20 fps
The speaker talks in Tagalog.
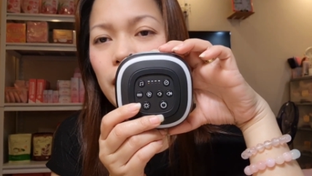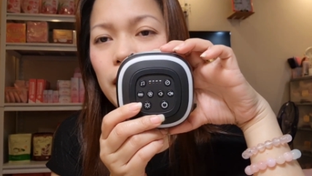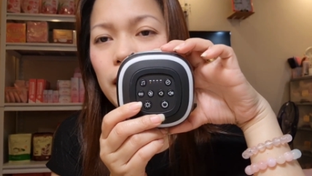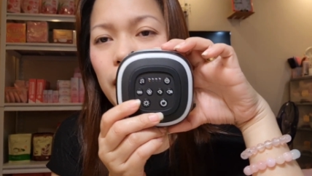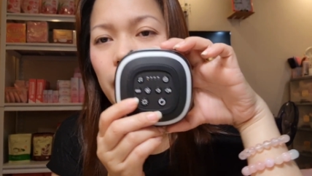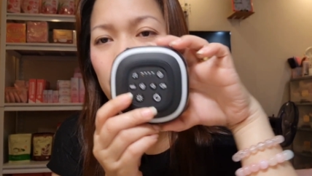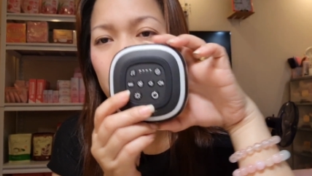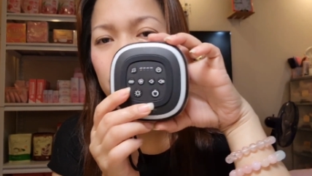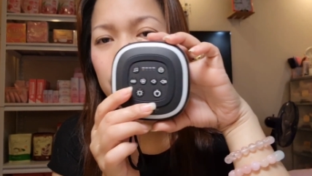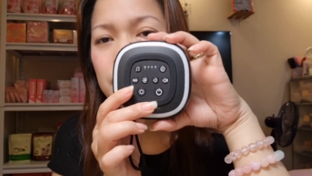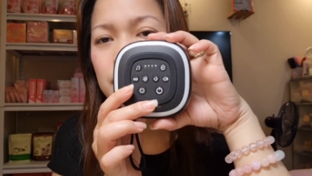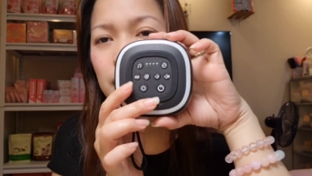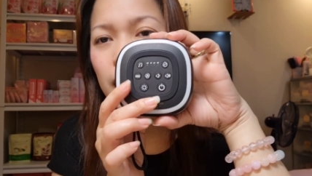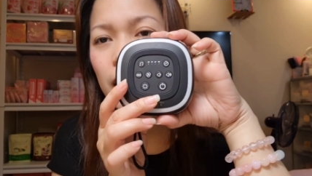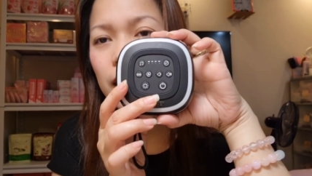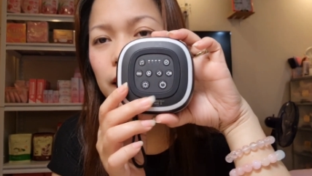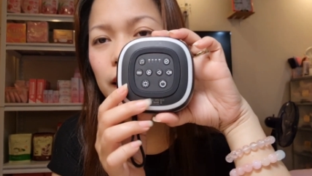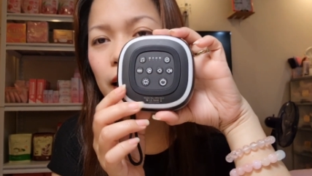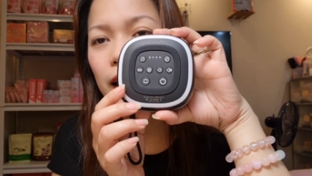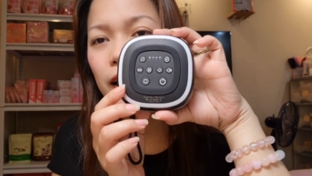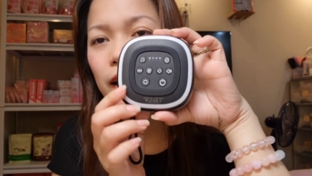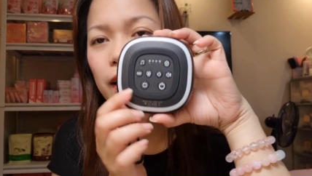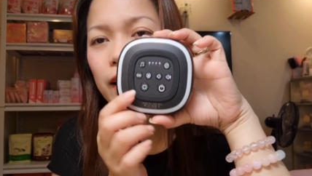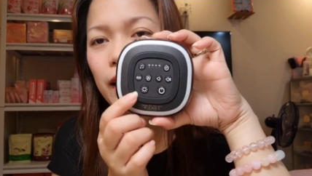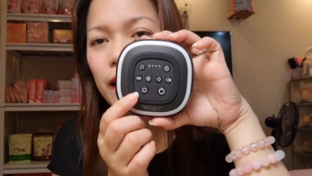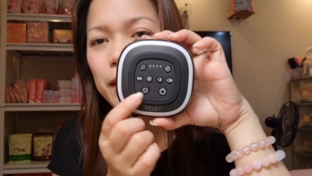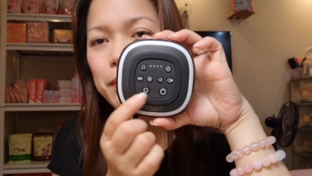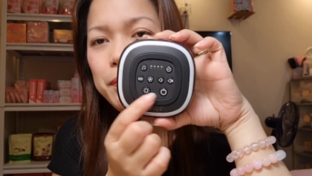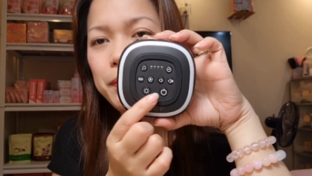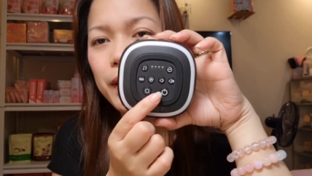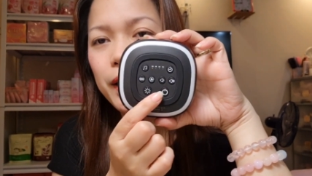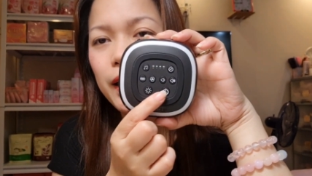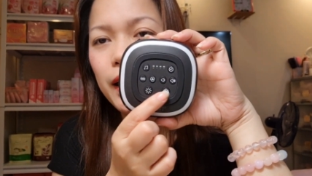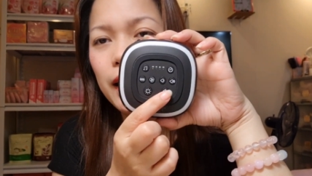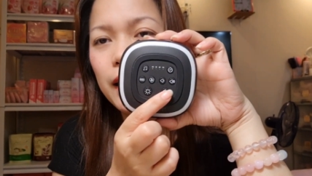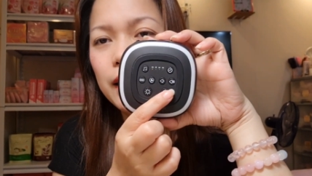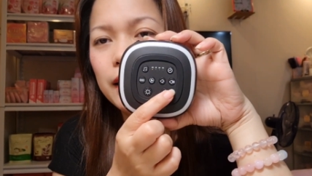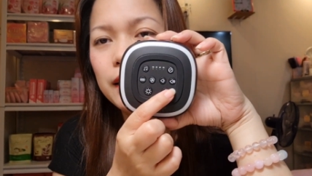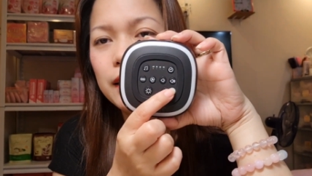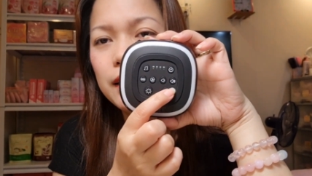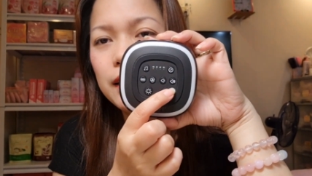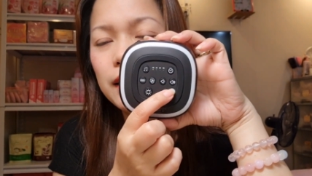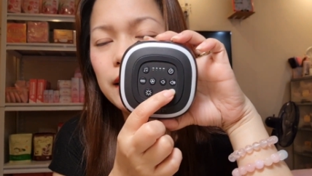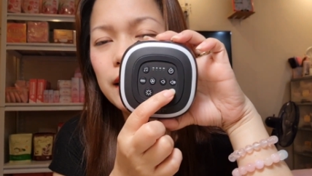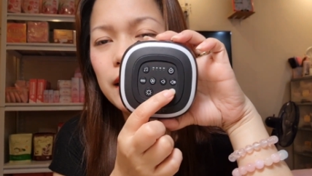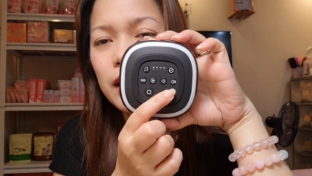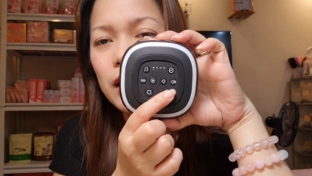light sa ating harap. Ayan.